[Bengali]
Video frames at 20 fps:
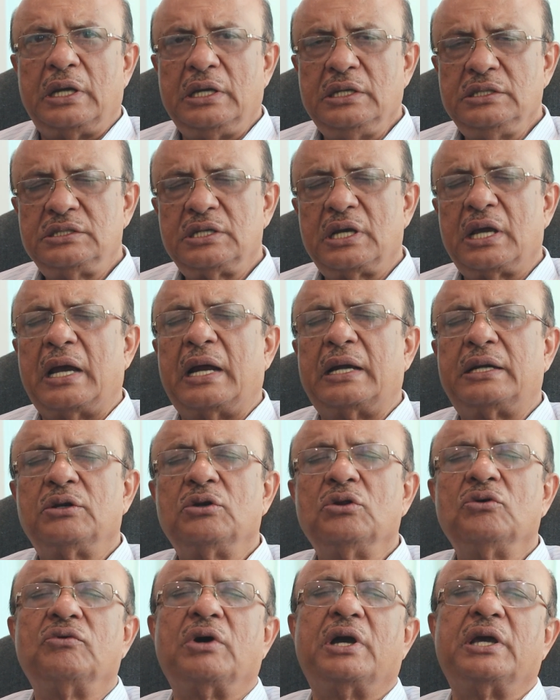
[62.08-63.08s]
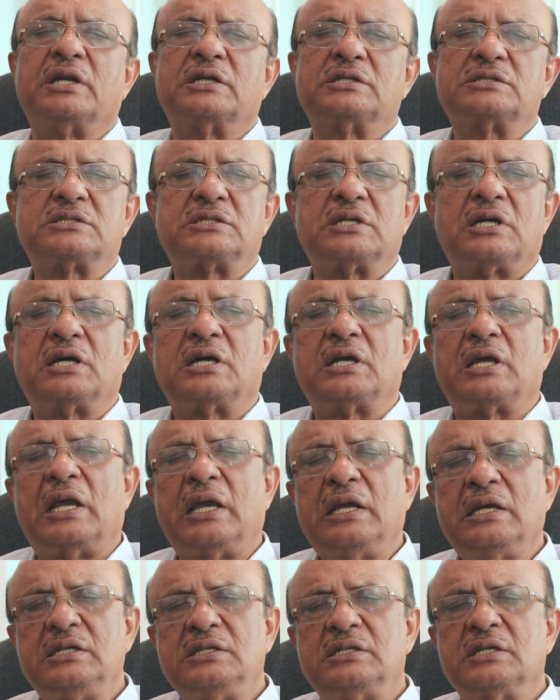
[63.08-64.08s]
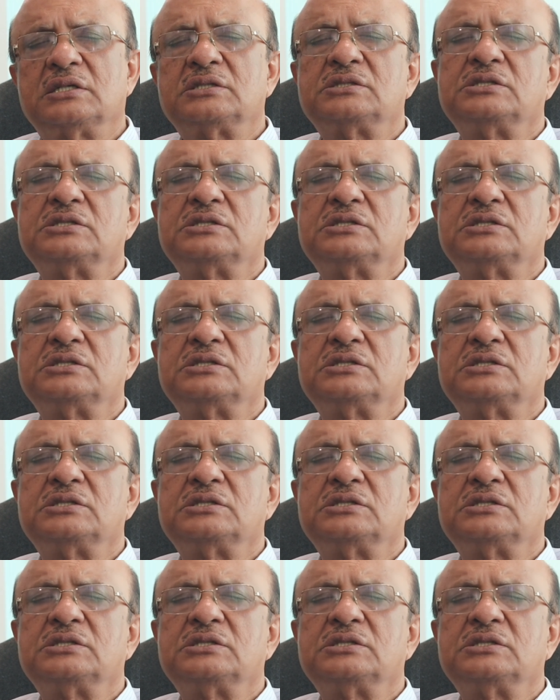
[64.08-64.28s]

এই যে অ্যাডেনো ভাইরাসটা এইটা